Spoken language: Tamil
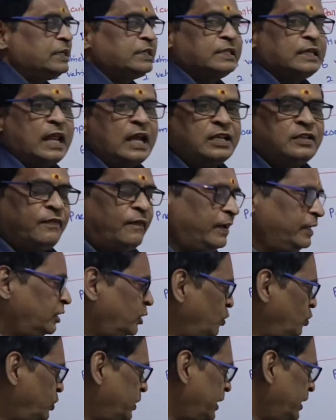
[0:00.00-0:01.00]
சிக்ஸ் லேக்ஸ் ஃபைவ்
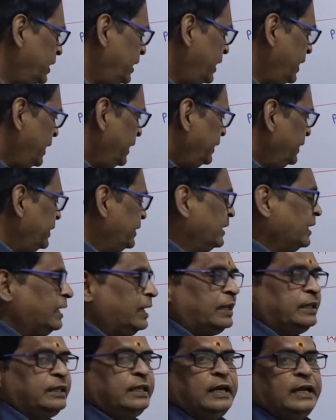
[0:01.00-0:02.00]
தௌசண்ட்
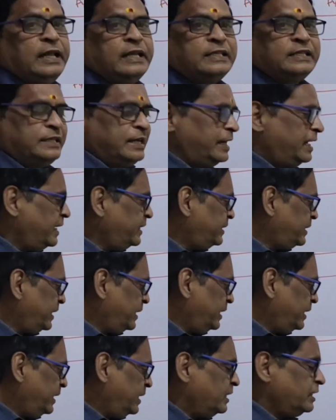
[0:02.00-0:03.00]
இதிலிருந்து லெஸ்
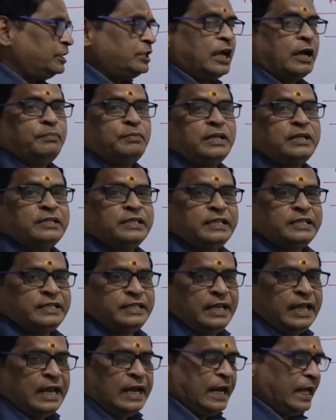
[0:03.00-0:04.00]
டிடெக்ஷன் சாப்டர்
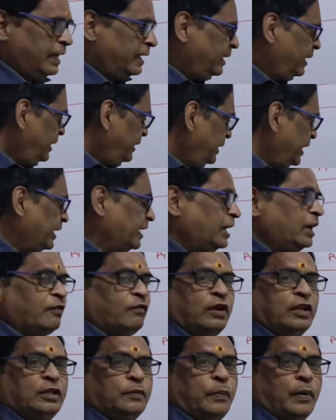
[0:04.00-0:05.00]
சிக்ஸ் ஏல என்னென்ன
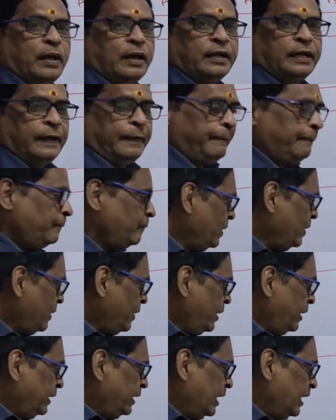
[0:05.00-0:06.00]
வருது பாருங்கள்
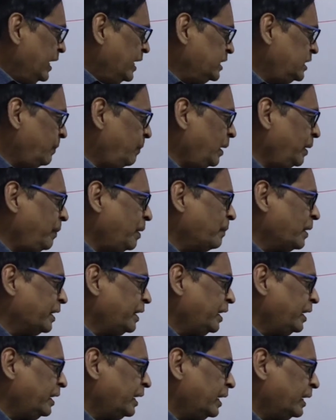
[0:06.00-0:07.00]
எல்ஐசி ப்ரீமியம்
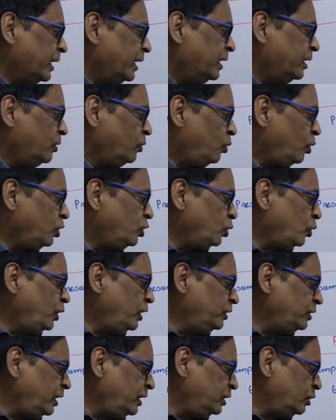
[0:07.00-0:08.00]
கட்டியிருக்காங்க ஒரு
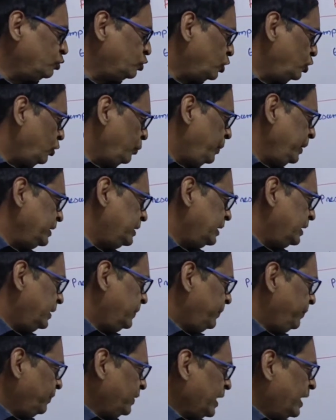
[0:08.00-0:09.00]
டுவெண்ட்டி த்ரீ தௌசண்ட் ருபீஸு
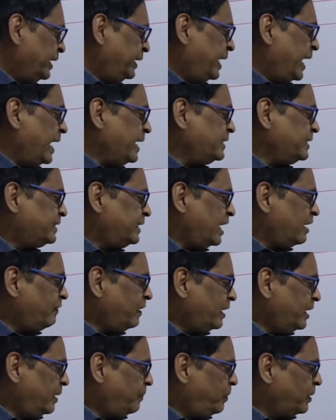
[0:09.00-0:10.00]
டேக்ஸ்
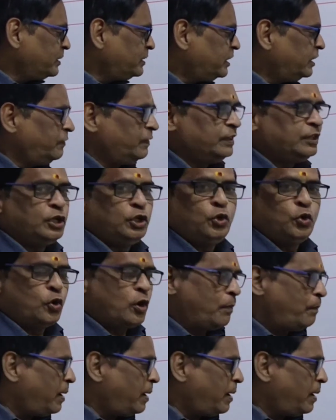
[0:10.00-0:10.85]
சேவர் டெபாசிட் வித் யூகோ